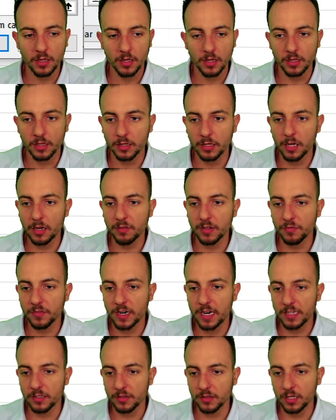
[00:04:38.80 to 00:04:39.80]
dá uma
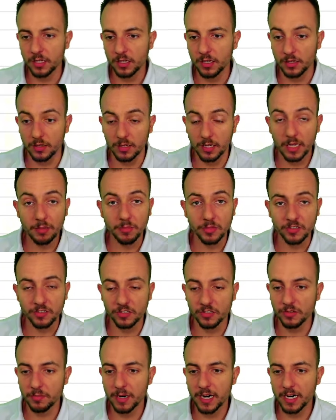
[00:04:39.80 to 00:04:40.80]
verificada e lembre-se
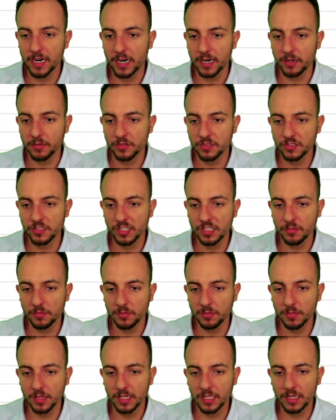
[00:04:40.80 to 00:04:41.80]
de marcar, sim,
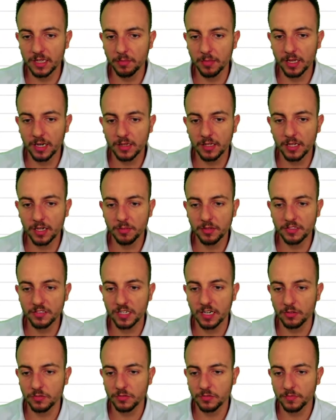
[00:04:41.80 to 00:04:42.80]
minha tabela tem
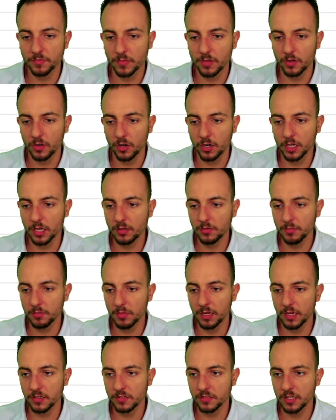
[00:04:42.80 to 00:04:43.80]
cabeçalhos. Ok?
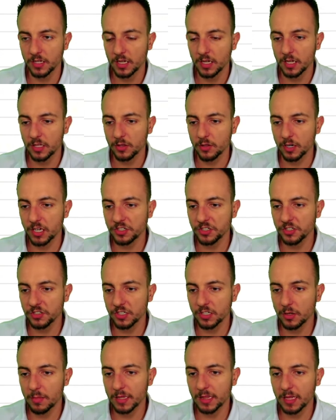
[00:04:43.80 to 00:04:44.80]
Beleza. Então aqui a gente já
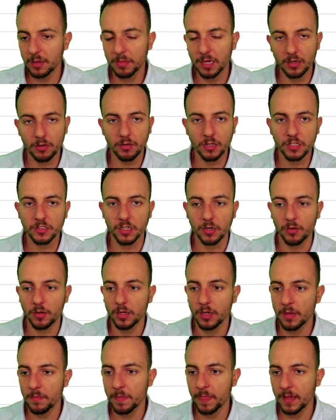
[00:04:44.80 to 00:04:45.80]
tem uma tabela no Excel.
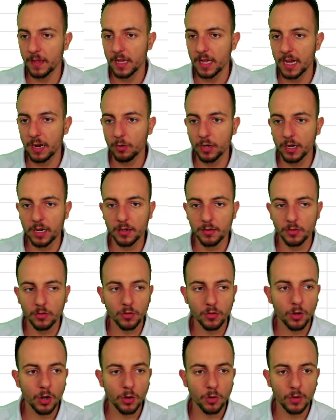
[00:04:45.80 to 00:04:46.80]
Agora,
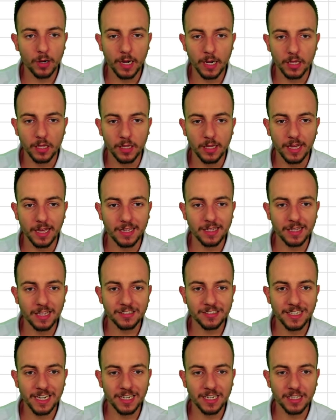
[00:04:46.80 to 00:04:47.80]
logo aqui em
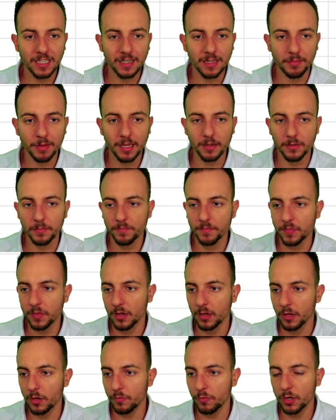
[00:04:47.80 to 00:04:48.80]
design da tabela,
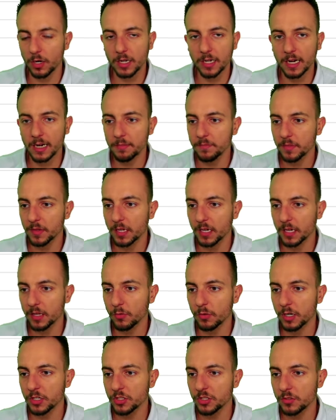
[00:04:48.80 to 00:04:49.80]
eu vou clicar e aqui no
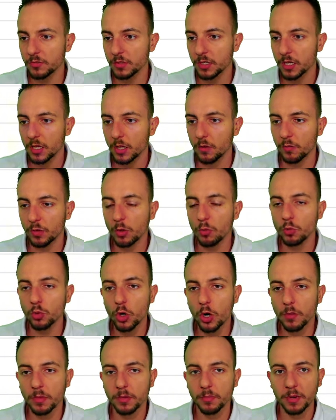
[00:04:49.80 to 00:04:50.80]
cantinho eu vou dar um
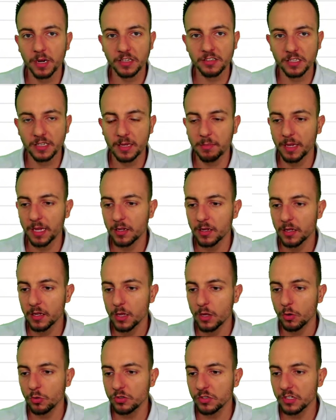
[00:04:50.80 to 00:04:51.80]
nome para essa tabela
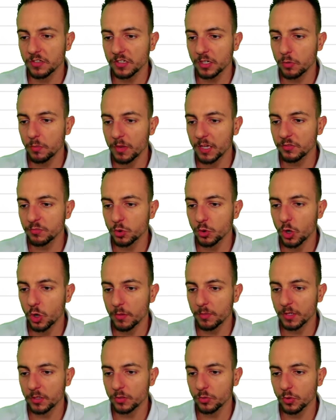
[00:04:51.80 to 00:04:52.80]
utilizando o mesmo
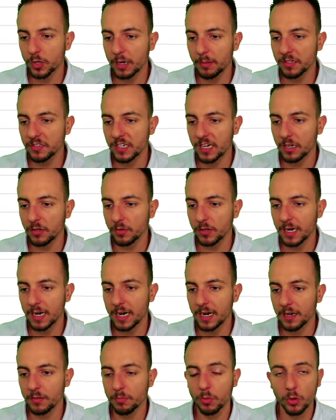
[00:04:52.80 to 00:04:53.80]
nome do cabeçalho,
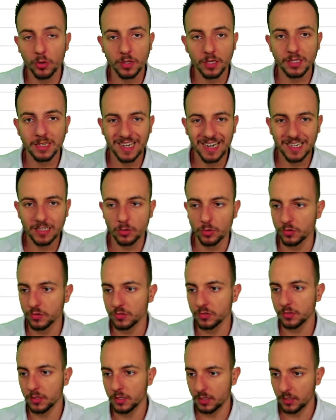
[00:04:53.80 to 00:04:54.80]
carboidratos.
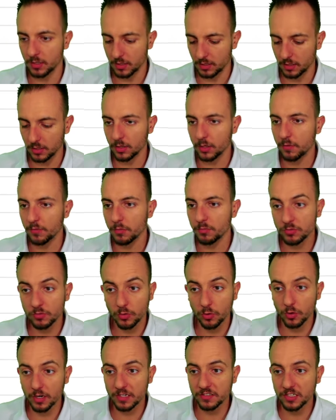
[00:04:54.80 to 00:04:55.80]
Então vamos
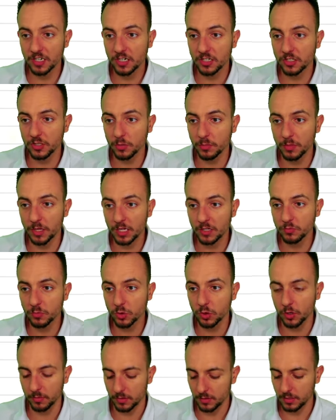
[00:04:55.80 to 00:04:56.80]
colocar certinho o mesmo nome.